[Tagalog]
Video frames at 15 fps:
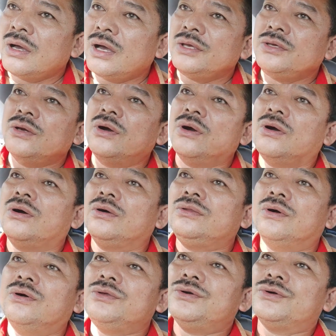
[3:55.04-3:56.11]
Ayun,
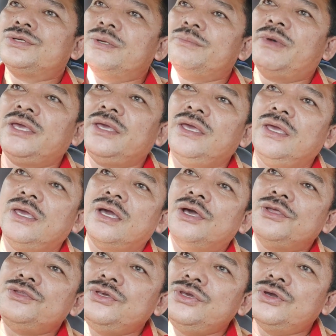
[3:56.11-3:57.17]
o oh, yung sa may
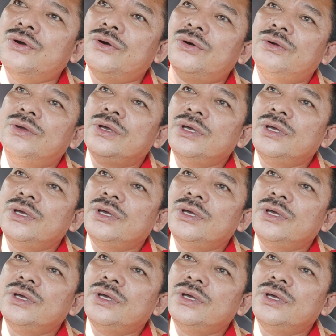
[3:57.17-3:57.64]
uh, new,